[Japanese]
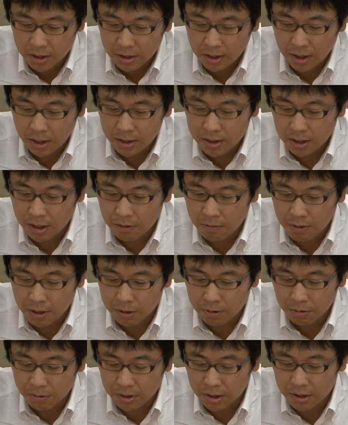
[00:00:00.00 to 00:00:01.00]
で、A さん
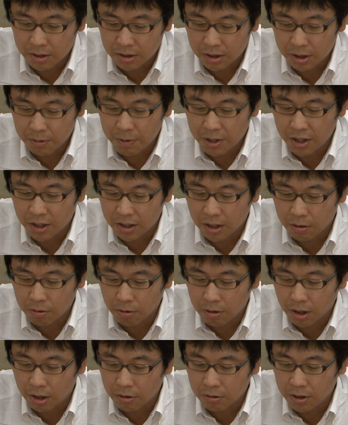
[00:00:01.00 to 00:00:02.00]
は当然、指揮命令は学
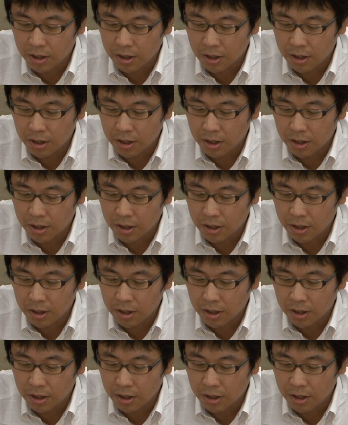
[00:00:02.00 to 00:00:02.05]
校から